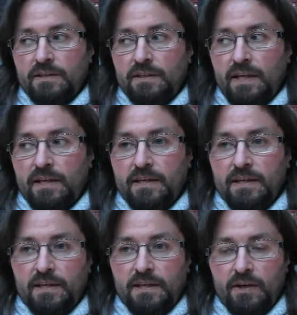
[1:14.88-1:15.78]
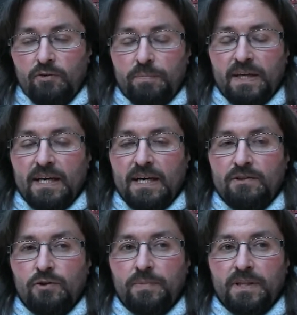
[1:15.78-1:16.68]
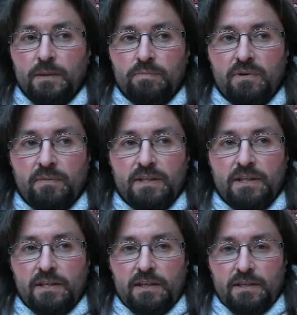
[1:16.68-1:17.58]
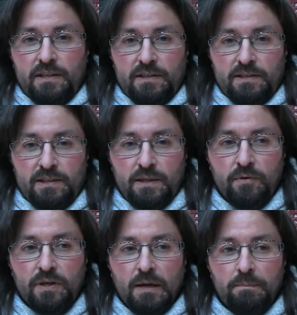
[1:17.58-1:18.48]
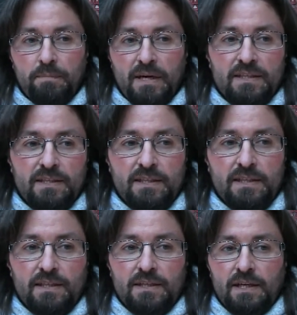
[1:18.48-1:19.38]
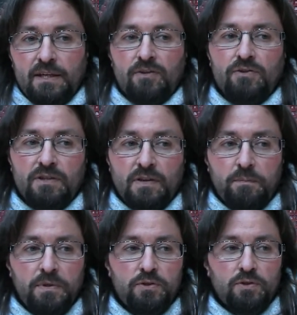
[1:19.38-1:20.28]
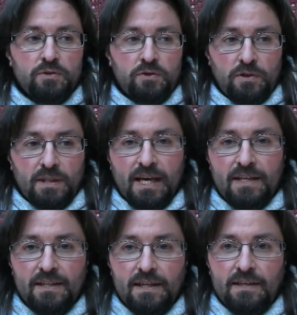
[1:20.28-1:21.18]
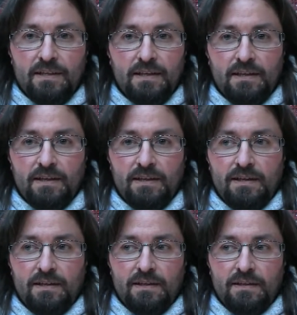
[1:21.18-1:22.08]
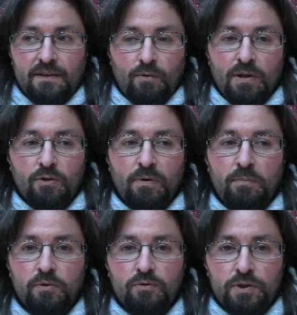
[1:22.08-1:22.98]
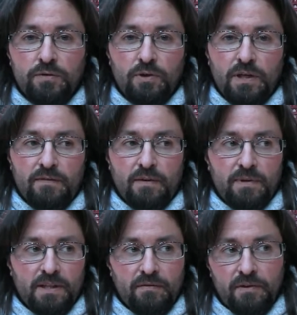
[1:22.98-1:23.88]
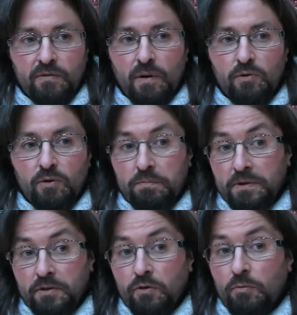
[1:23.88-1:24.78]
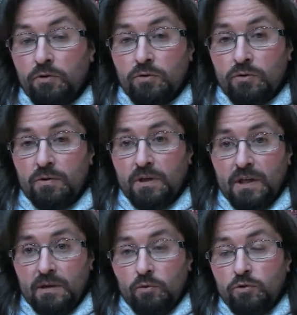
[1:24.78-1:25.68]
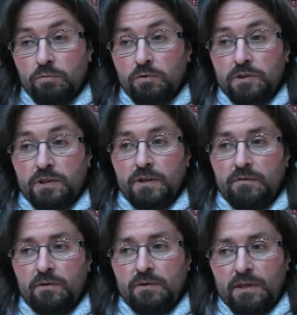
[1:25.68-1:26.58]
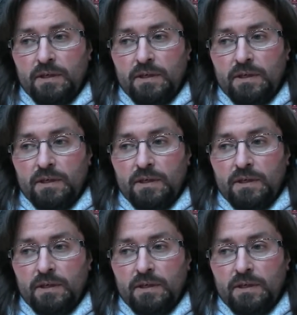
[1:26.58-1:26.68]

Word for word: direi che è un peccato perché probabilmente siamo incappati nella nostra peggior giornata, quando proprio non ci voleva perché venivamo da un periodo molto, molto positivo